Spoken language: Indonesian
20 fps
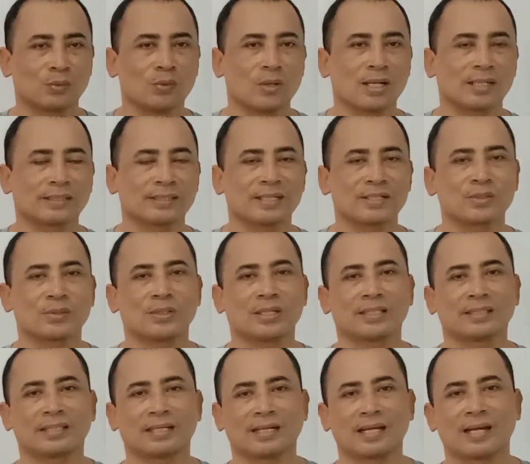uangnya
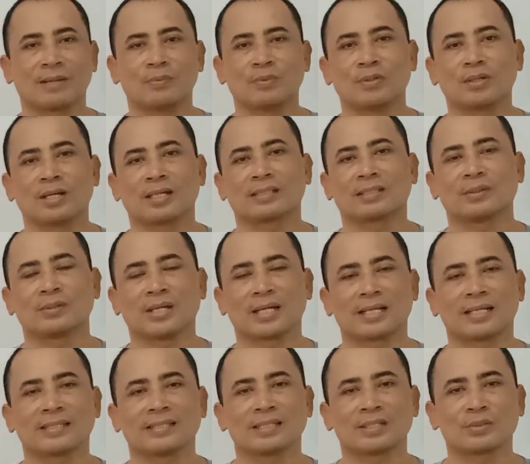sudah tergabung atau
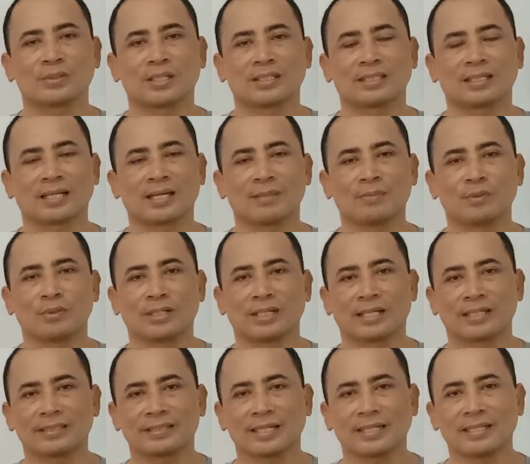dananya sudah tergabung
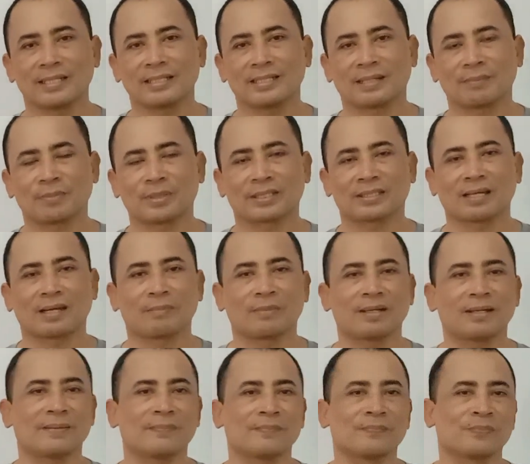dengan channel yang
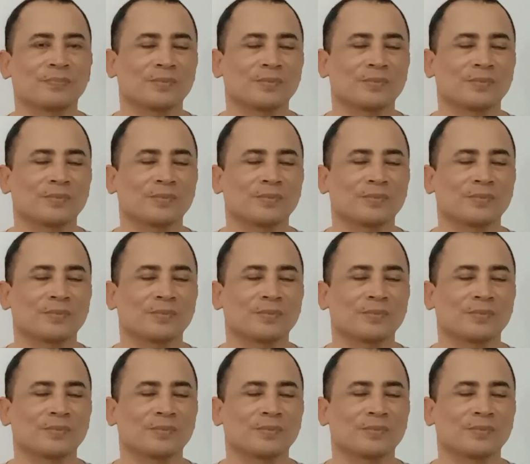pertama.